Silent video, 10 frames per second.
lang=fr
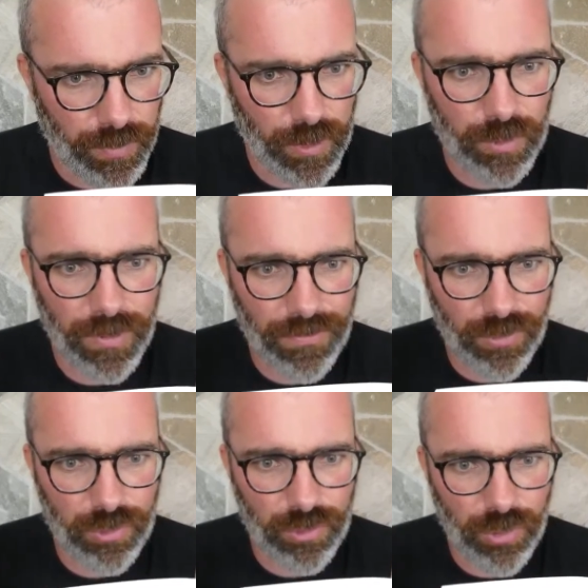poursuivent
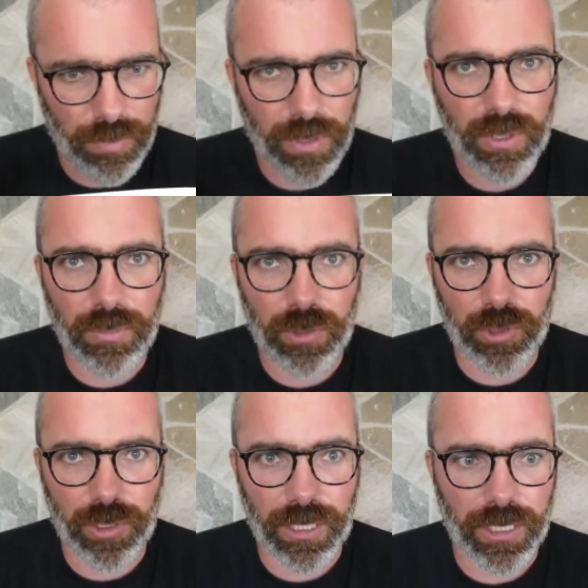toujours pendant mon
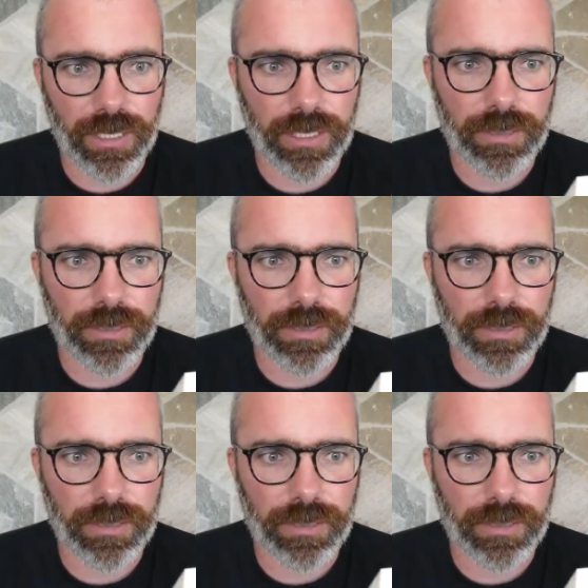jogging,